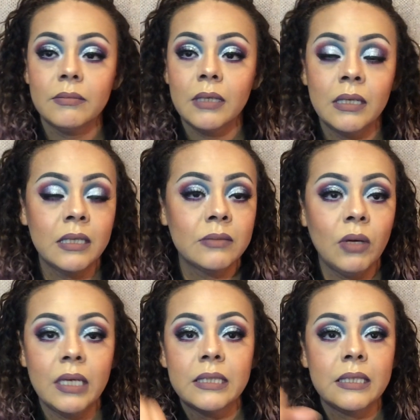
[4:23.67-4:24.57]
les voy
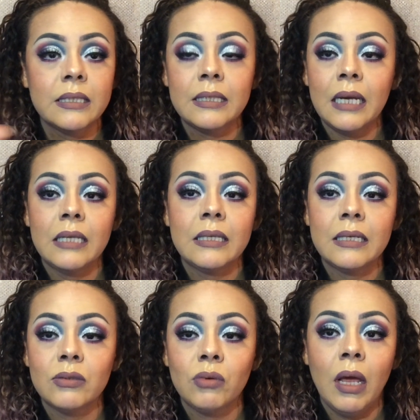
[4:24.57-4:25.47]
a decir que este glitter
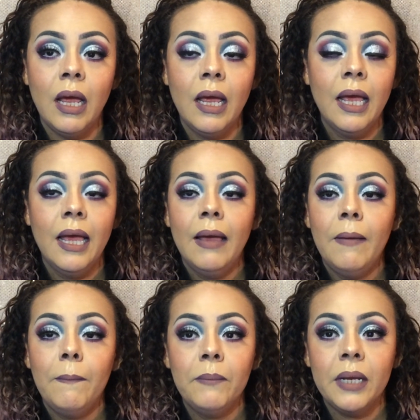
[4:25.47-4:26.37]
es una
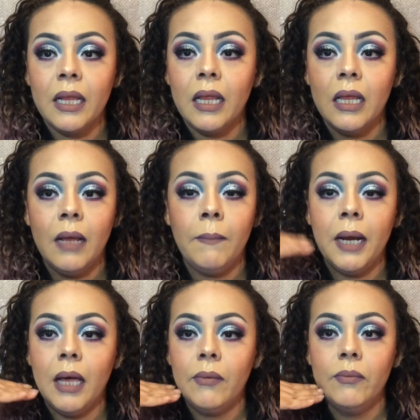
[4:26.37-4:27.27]
verdadera
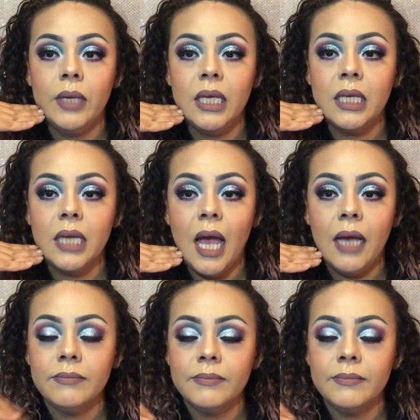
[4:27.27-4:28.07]
maravilla.